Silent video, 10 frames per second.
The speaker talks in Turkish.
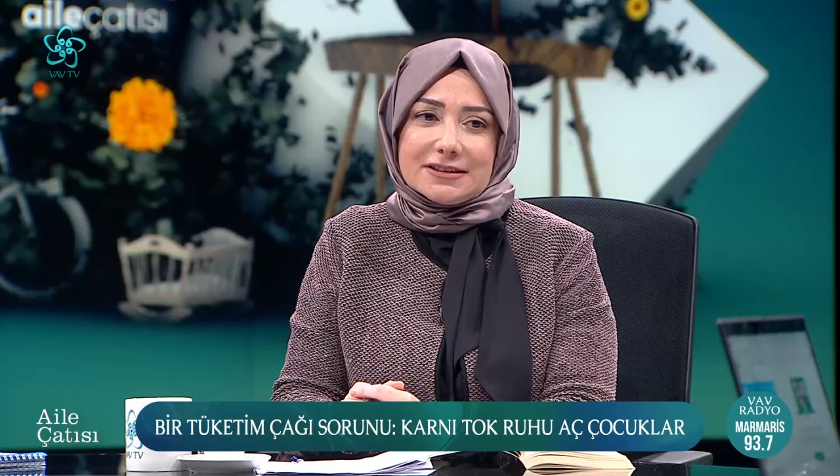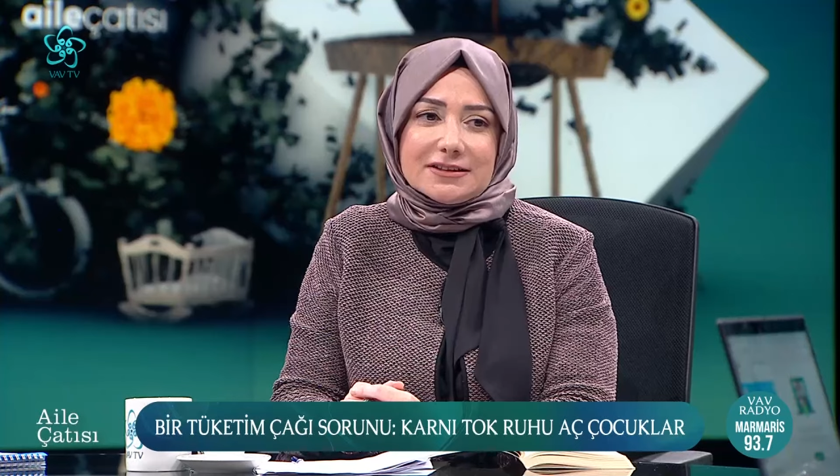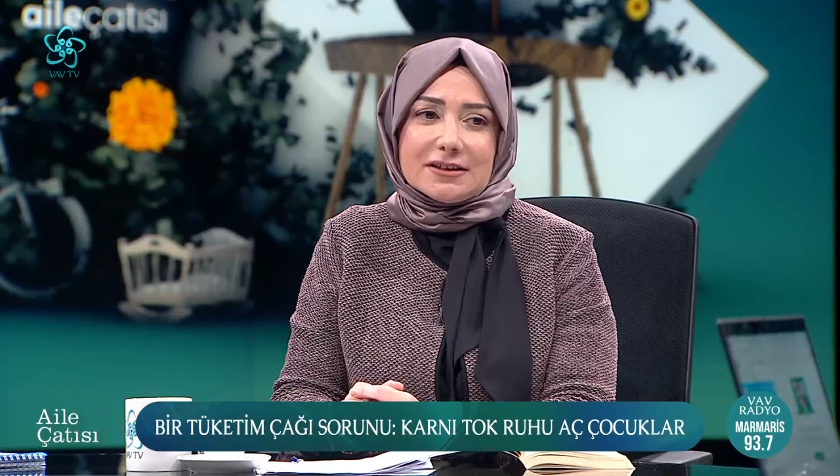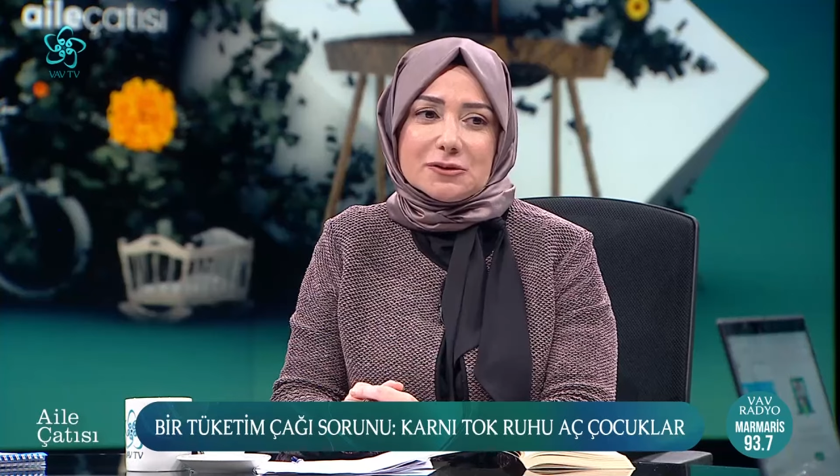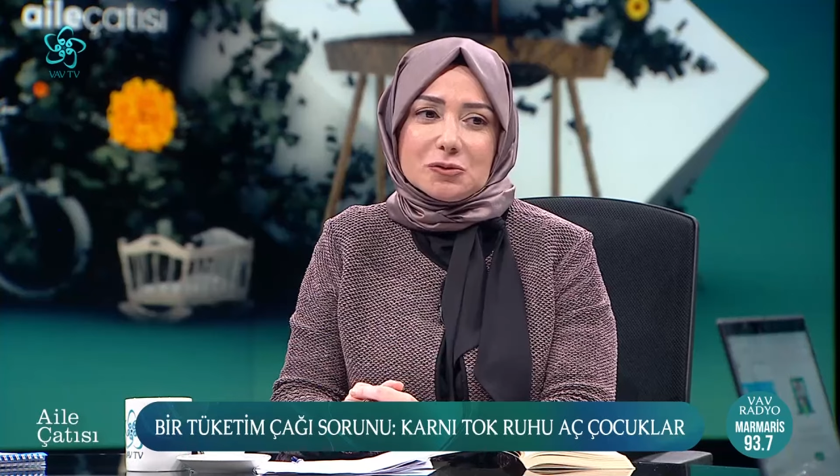
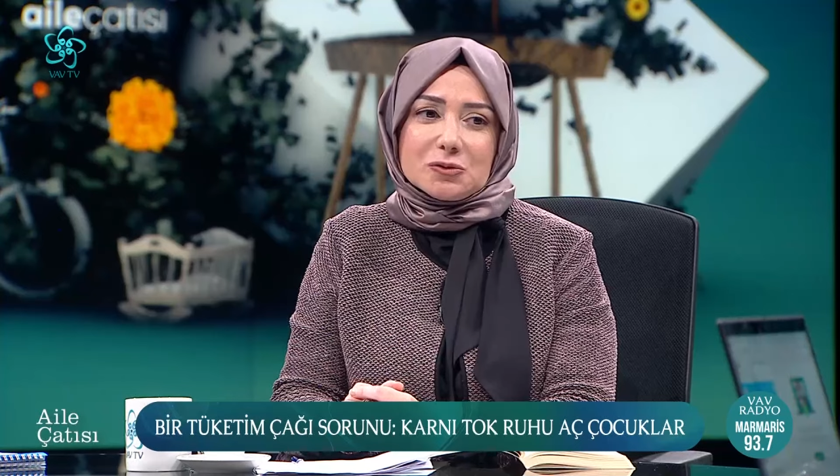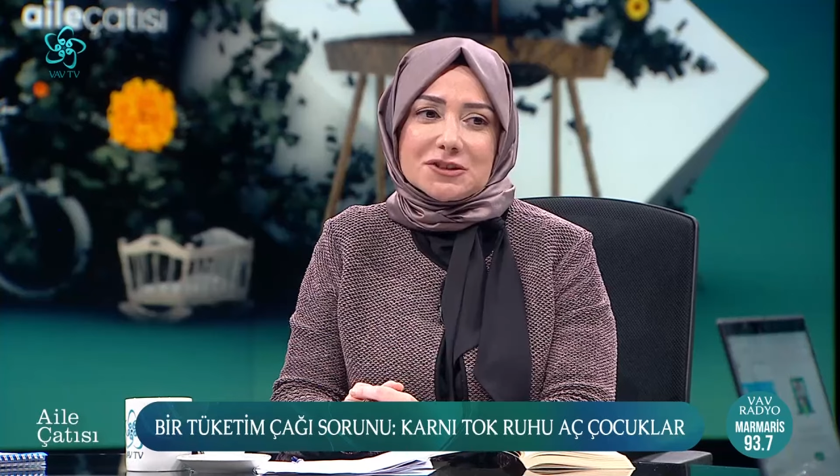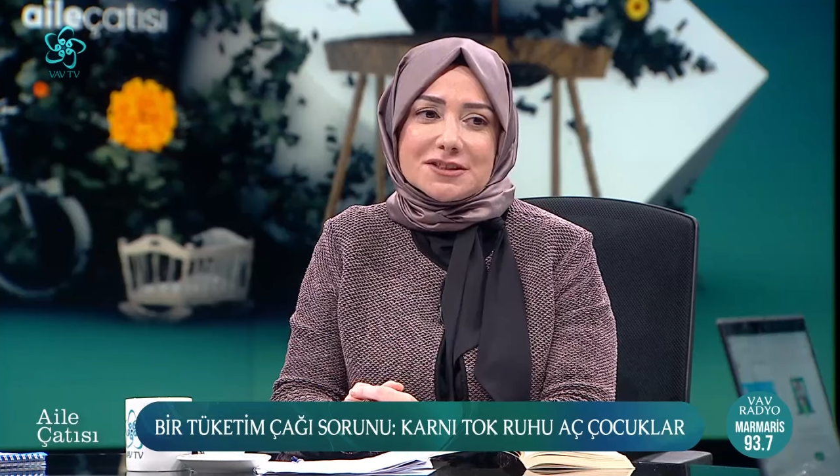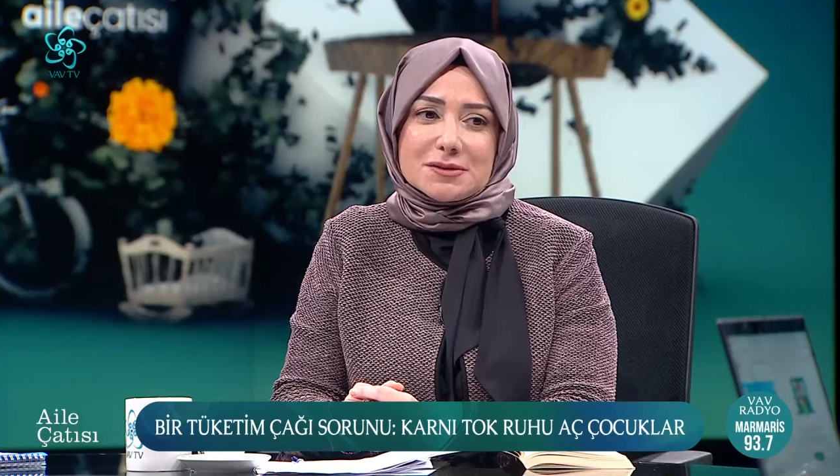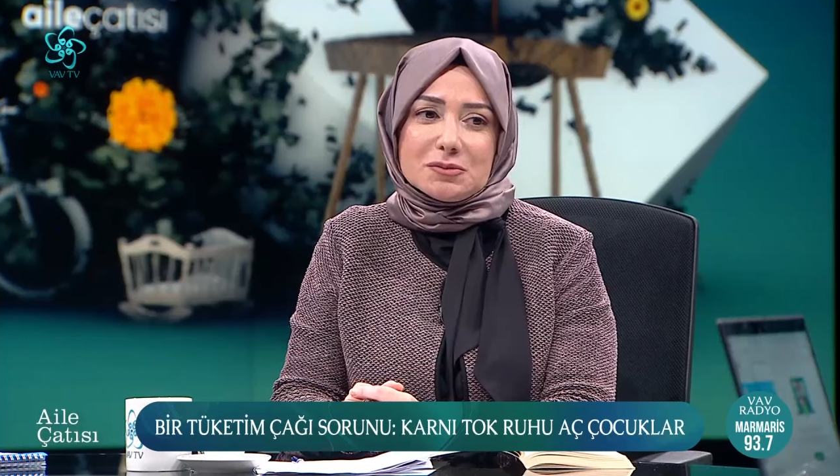yararlı olur
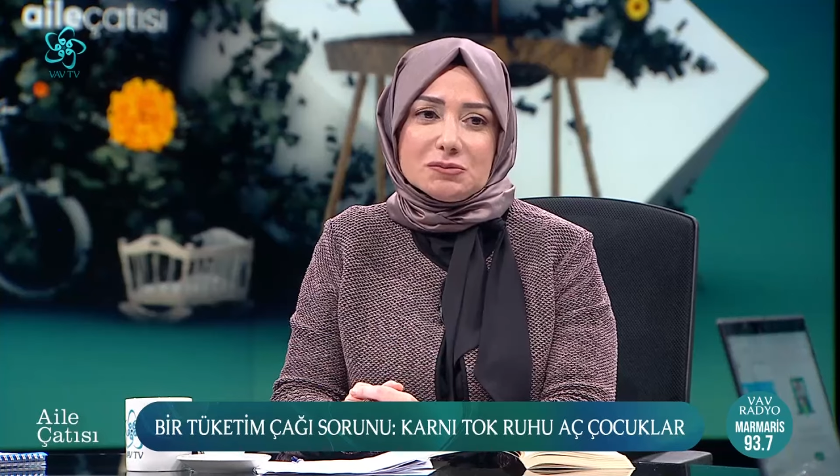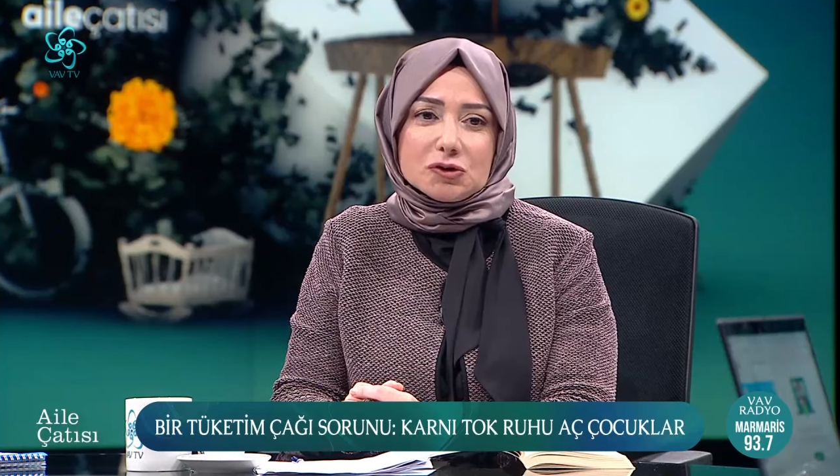kitabım.